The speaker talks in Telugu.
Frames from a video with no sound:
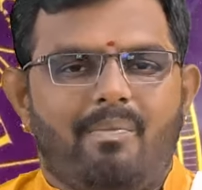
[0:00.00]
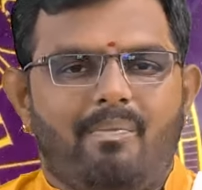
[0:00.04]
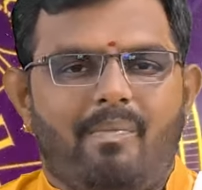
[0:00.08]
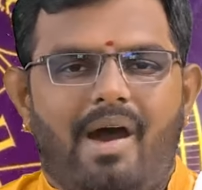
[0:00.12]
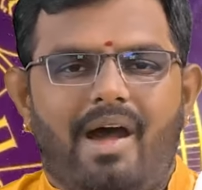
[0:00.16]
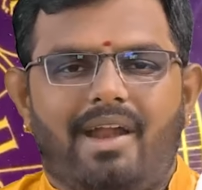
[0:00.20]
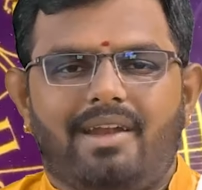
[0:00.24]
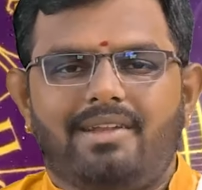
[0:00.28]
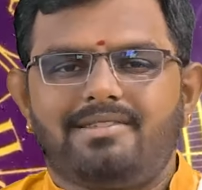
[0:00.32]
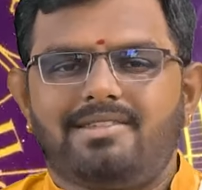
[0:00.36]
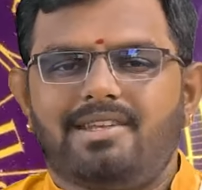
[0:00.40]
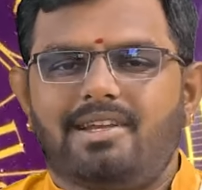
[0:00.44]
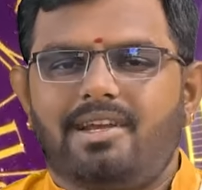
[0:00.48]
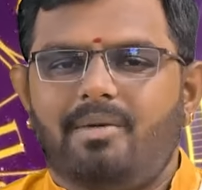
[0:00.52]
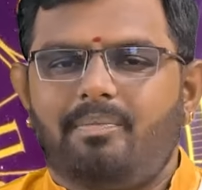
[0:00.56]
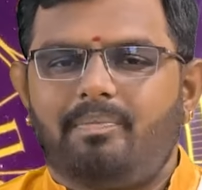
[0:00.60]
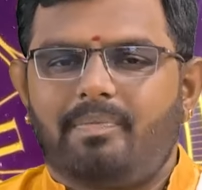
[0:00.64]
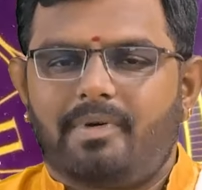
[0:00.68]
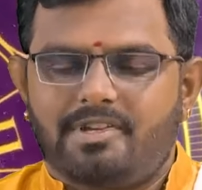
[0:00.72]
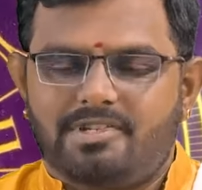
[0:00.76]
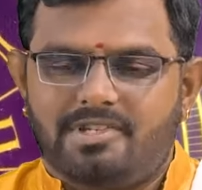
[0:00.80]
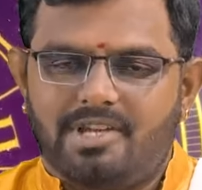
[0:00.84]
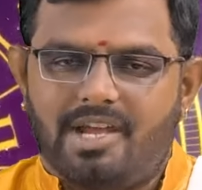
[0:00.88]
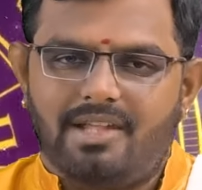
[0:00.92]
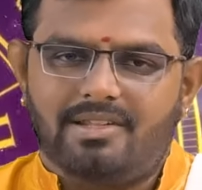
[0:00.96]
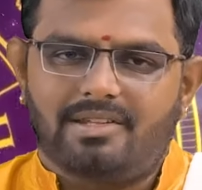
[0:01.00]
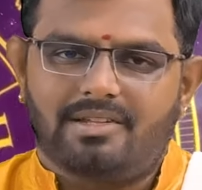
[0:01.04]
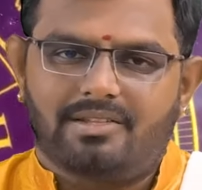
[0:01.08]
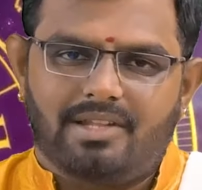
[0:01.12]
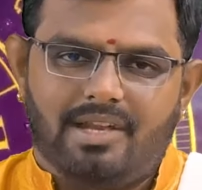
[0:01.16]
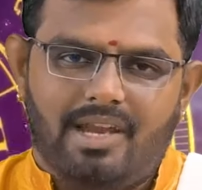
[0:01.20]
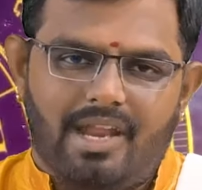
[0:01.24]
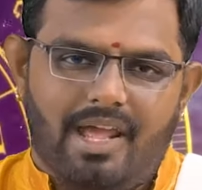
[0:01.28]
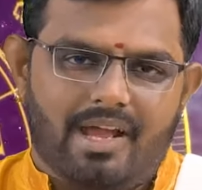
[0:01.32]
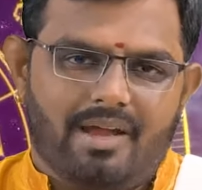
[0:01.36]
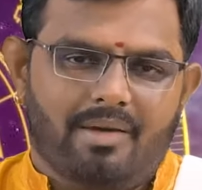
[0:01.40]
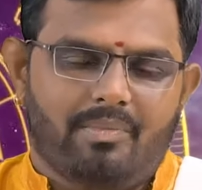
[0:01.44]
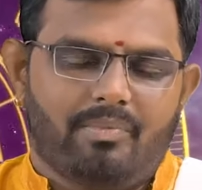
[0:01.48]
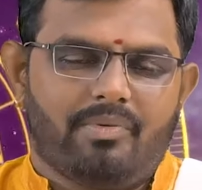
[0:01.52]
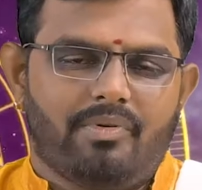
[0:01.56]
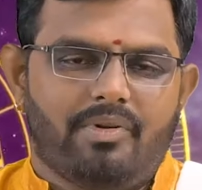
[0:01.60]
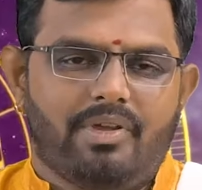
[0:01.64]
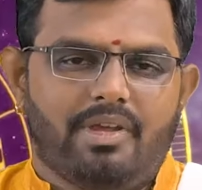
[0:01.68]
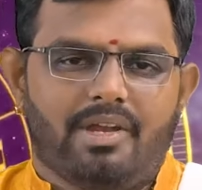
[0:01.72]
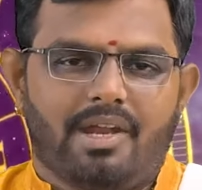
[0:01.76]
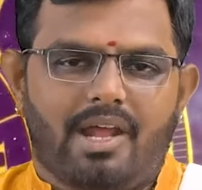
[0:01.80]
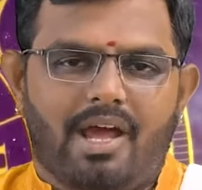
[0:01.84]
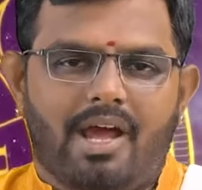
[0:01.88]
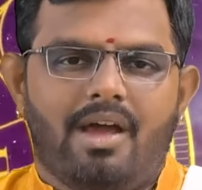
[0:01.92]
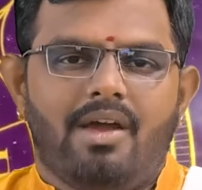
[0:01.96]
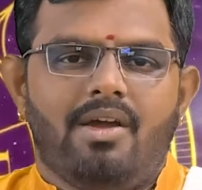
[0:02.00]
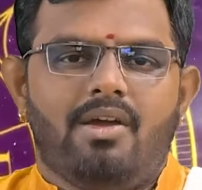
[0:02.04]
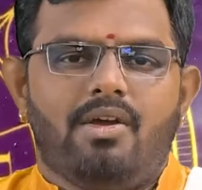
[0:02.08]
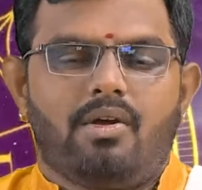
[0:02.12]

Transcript: మానసిక ప్రశాంతత లేకపోయినా